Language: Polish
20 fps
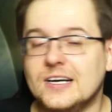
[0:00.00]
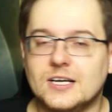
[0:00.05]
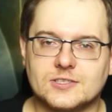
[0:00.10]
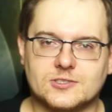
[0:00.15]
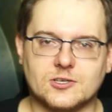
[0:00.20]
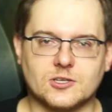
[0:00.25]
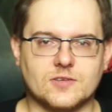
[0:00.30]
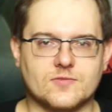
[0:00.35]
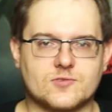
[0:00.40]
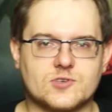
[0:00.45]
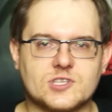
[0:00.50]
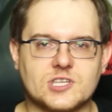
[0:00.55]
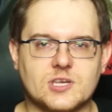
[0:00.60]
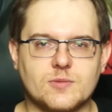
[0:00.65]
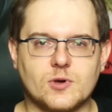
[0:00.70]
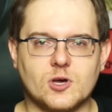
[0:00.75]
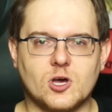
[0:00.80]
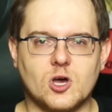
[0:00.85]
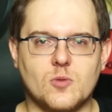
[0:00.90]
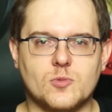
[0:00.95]
Co o tym
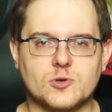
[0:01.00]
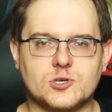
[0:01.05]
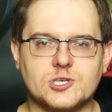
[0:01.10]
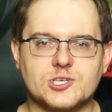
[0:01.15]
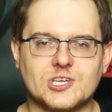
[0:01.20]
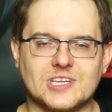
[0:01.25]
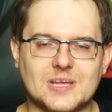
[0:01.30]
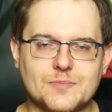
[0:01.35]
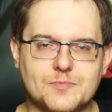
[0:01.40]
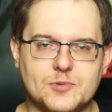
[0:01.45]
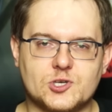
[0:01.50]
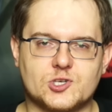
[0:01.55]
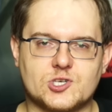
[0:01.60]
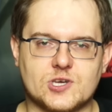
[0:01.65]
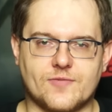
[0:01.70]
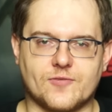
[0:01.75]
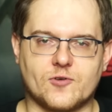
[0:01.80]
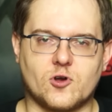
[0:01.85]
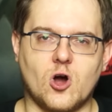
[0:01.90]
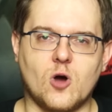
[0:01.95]
wszystkim e, myślicie?
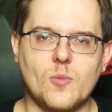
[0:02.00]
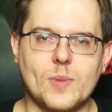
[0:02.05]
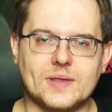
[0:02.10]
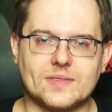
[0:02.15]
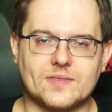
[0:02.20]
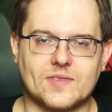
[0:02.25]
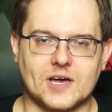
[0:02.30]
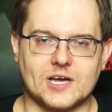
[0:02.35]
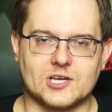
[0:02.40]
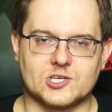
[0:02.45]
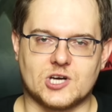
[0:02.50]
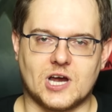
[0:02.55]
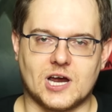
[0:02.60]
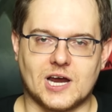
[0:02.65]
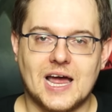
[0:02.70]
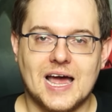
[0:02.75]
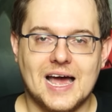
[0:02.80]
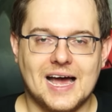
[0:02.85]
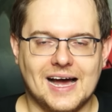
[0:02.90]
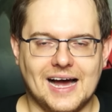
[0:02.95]
Napiszcie w
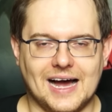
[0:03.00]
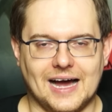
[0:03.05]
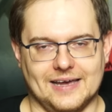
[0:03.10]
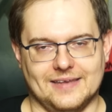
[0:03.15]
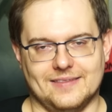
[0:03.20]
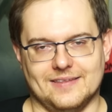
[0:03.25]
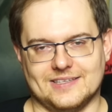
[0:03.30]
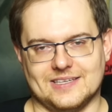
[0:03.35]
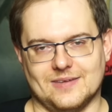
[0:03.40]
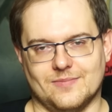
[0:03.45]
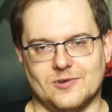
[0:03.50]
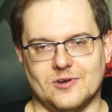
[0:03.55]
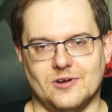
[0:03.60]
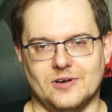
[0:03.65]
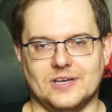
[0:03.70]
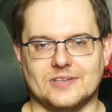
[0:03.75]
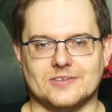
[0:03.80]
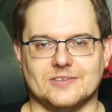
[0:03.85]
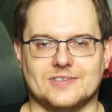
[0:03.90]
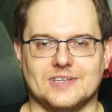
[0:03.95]
komentarzach. A, i na sam
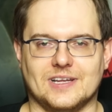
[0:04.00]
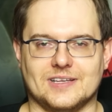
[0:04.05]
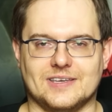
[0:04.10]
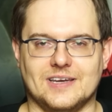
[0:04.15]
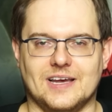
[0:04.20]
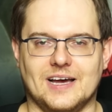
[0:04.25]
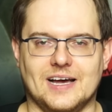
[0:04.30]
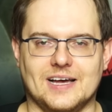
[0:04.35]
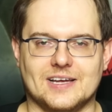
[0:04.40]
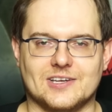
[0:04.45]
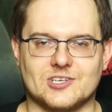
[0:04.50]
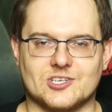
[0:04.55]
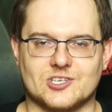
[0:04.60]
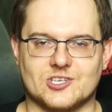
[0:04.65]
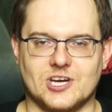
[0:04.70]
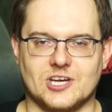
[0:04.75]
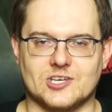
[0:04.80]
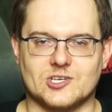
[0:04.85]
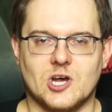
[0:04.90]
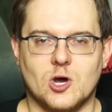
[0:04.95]
koniec ostatnia
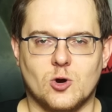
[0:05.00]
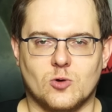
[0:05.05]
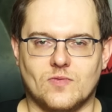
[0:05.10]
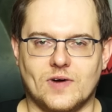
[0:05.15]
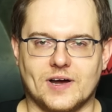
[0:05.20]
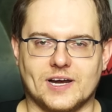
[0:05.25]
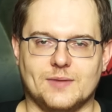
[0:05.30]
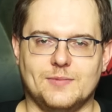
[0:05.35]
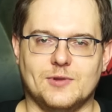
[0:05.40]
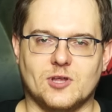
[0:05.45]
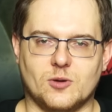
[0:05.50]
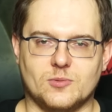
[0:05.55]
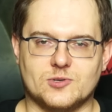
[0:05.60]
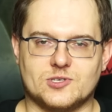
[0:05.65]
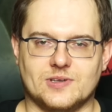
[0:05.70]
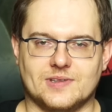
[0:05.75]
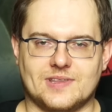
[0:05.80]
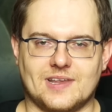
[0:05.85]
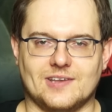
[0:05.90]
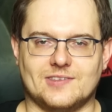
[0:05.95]
rzecz. Uwaga, nie robi
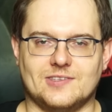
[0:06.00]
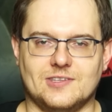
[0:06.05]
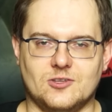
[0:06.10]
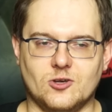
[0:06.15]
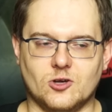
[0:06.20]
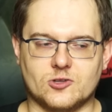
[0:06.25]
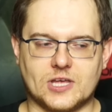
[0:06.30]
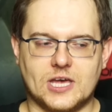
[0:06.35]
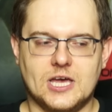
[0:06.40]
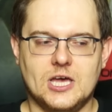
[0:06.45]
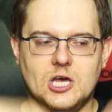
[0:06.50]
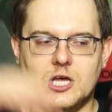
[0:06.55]
się teraz idiotę.